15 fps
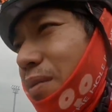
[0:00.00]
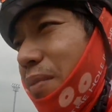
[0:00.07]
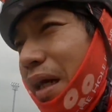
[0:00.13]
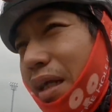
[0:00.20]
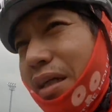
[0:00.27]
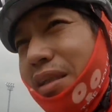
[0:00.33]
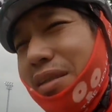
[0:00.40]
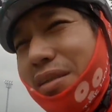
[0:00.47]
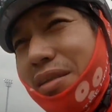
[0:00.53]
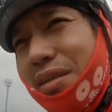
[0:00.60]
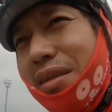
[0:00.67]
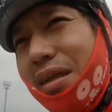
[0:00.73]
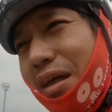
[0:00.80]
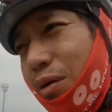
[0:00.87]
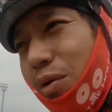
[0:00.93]
Parang,
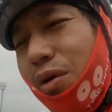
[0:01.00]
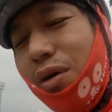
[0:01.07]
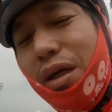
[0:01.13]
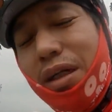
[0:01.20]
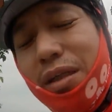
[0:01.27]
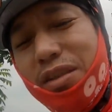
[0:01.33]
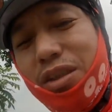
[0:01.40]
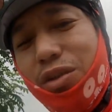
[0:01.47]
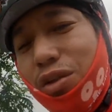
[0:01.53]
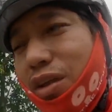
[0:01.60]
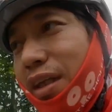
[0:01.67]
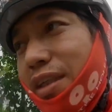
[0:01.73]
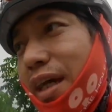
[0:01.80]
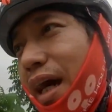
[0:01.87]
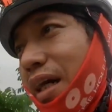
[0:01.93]
ewan ko, ah,
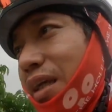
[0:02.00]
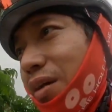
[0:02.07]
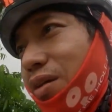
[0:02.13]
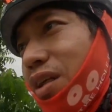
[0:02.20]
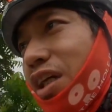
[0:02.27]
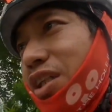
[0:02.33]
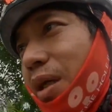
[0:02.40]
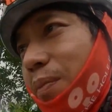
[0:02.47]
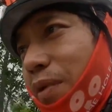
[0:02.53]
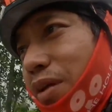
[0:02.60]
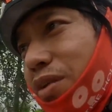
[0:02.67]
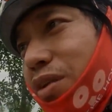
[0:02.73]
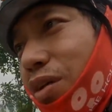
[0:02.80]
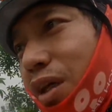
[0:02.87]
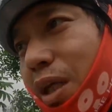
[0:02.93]
siguro nadaanan ko na siya
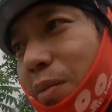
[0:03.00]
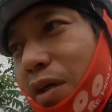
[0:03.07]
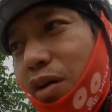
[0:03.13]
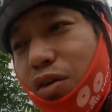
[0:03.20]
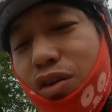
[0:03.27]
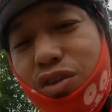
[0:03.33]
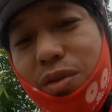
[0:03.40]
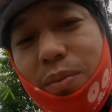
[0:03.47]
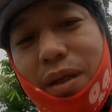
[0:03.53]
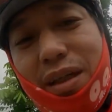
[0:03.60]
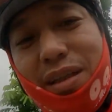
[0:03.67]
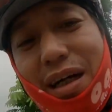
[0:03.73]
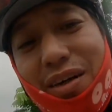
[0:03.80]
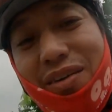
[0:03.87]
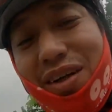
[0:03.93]
pero hindi ko alam na Conchu
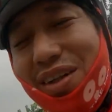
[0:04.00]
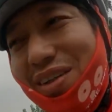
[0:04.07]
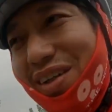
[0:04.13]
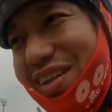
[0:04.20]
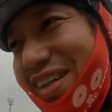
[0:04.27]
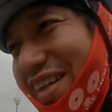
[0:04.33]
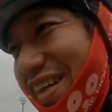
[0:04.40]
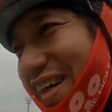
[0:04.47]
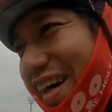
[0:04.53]
pala tawag doon.